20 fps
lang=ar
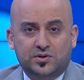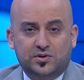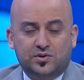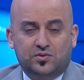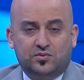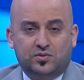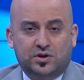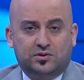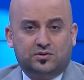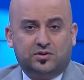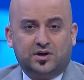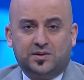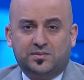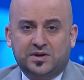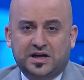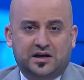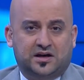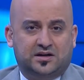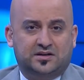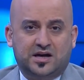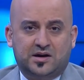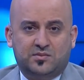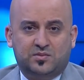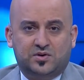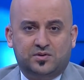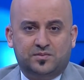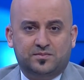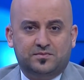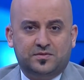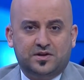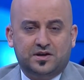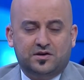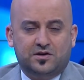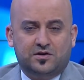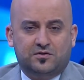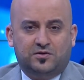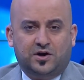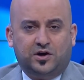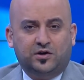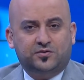والكره بين اقدامكم
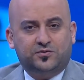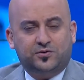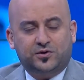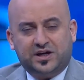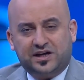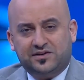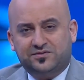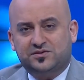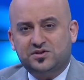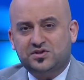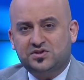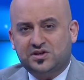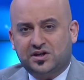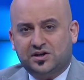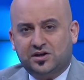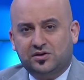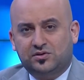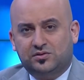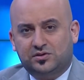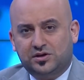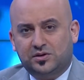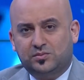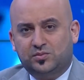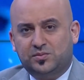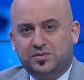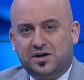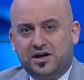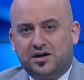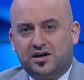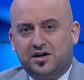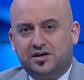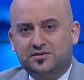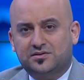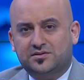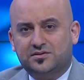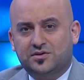فعرفوا كيف تستغلون المباراه